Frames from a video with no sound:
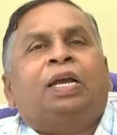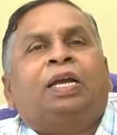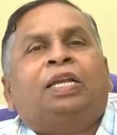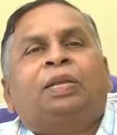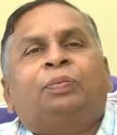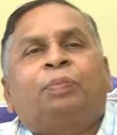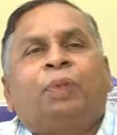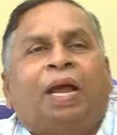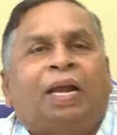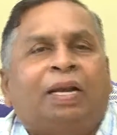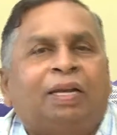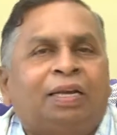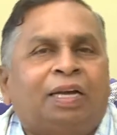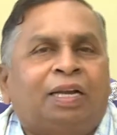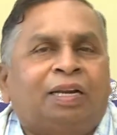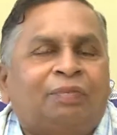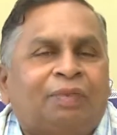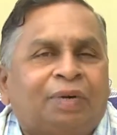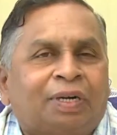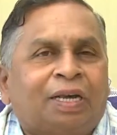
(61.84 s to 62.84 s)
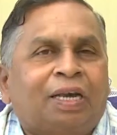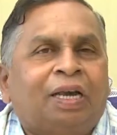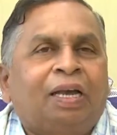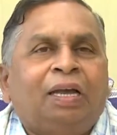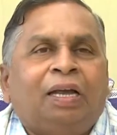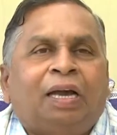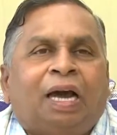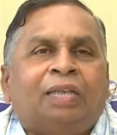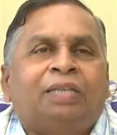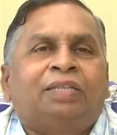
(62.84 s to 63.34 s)
ఇది ప్లానింగ్ అన్నమాట
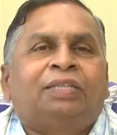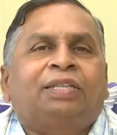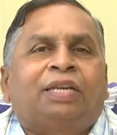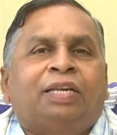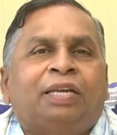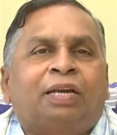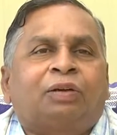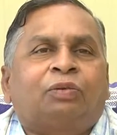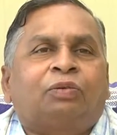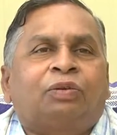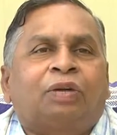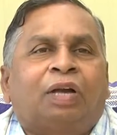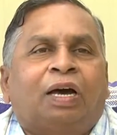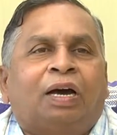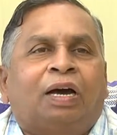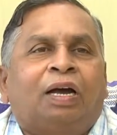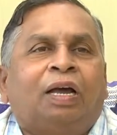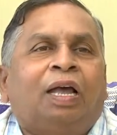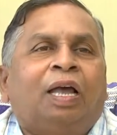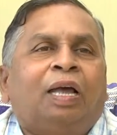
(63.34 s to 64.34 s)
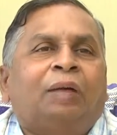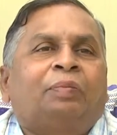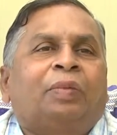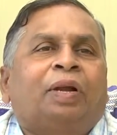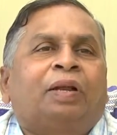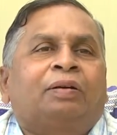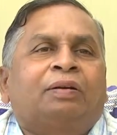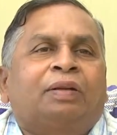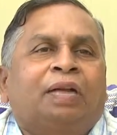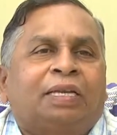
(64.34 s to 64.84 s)
అది చేయకుండా
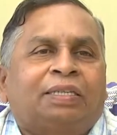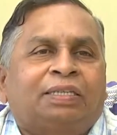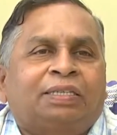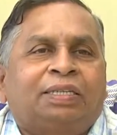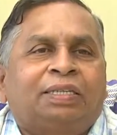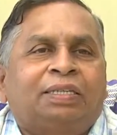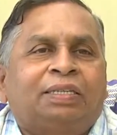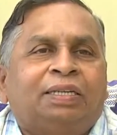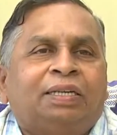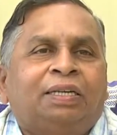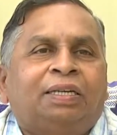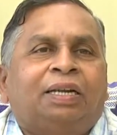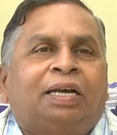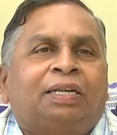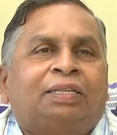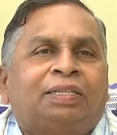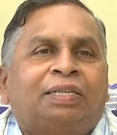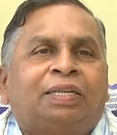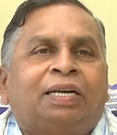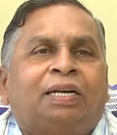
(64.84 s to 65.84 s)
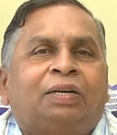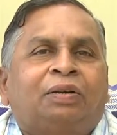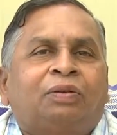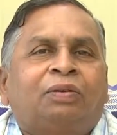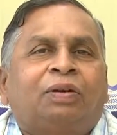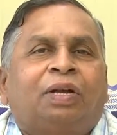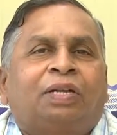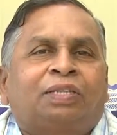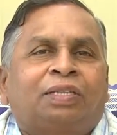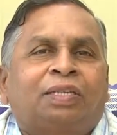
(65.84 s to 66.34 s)
మనకు నచ్చింది నచ్చినట్టు
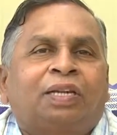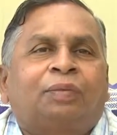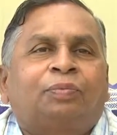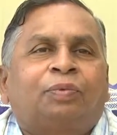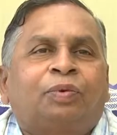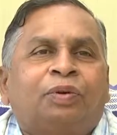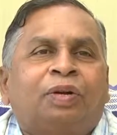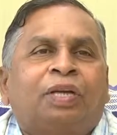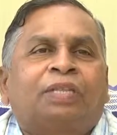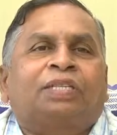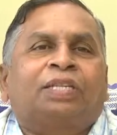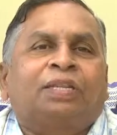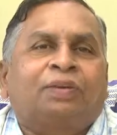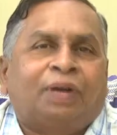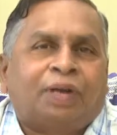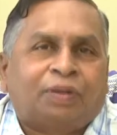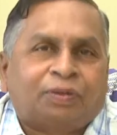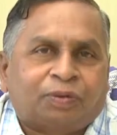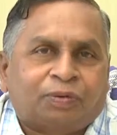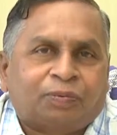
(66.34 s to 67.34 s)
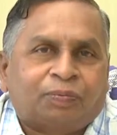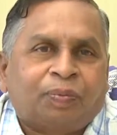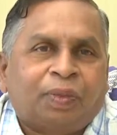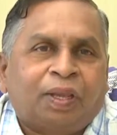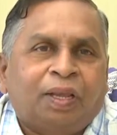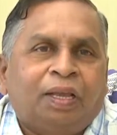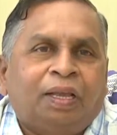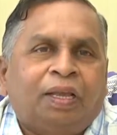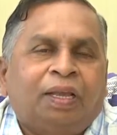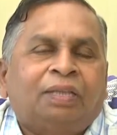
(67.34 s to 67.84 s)
నచ్చినప్పుడు నచ్చిన వాళ్ళకు
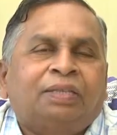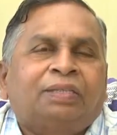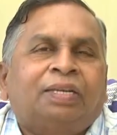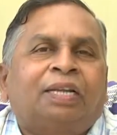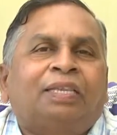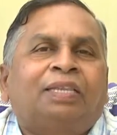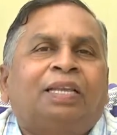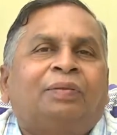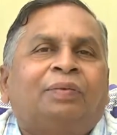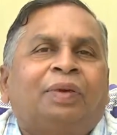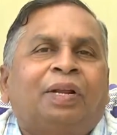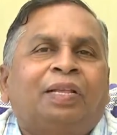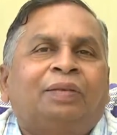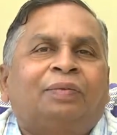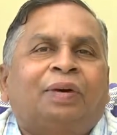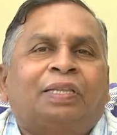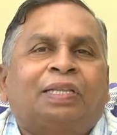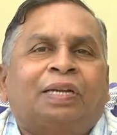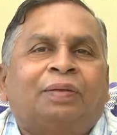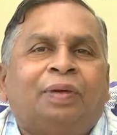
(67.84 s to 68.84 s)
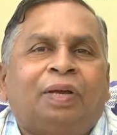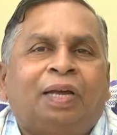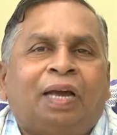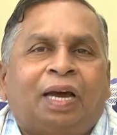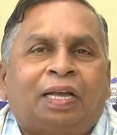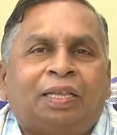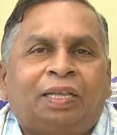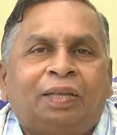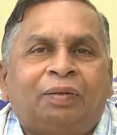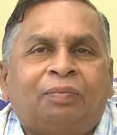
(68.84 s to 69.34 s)
చేద్దామనేది మాత్రమే
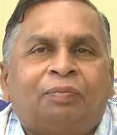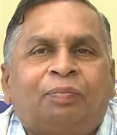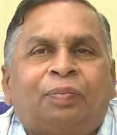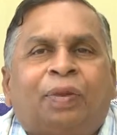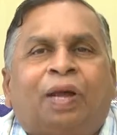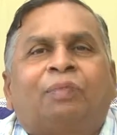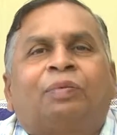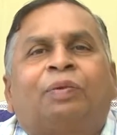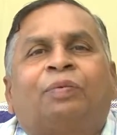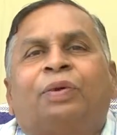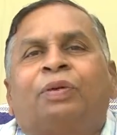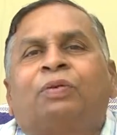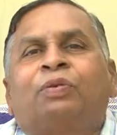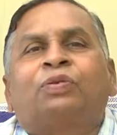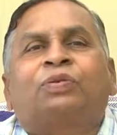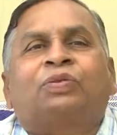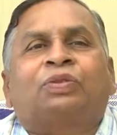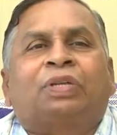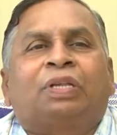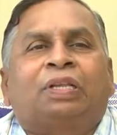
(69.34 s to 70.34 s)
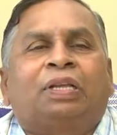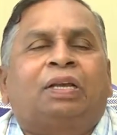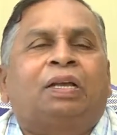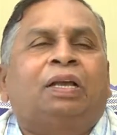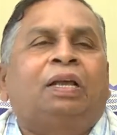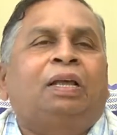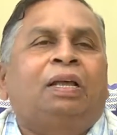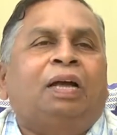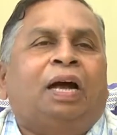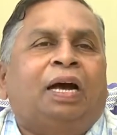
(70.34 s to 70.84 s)
అది ప్రాబ్లం అయి కూర్చుంటుంది
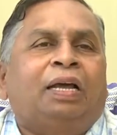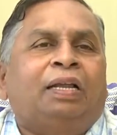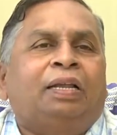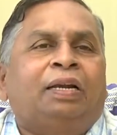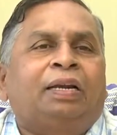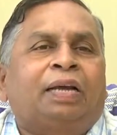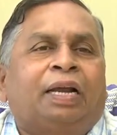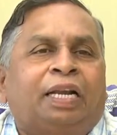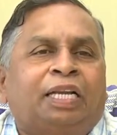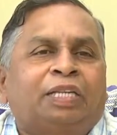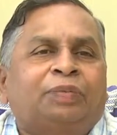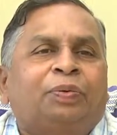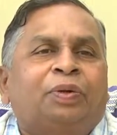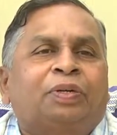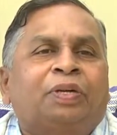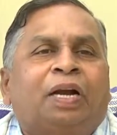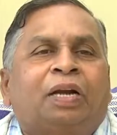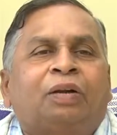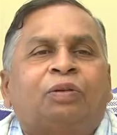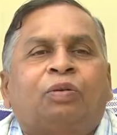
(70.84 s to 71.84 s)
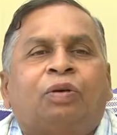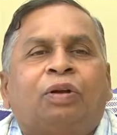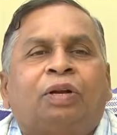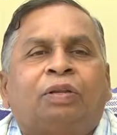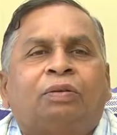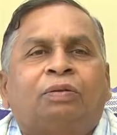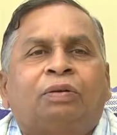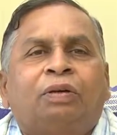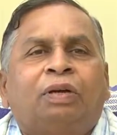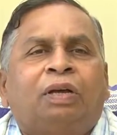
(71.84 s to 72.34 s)
అదంటే అన్ఎక్స్పెక్టెడ్
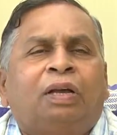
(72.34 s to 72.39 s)
అనుకోలేదు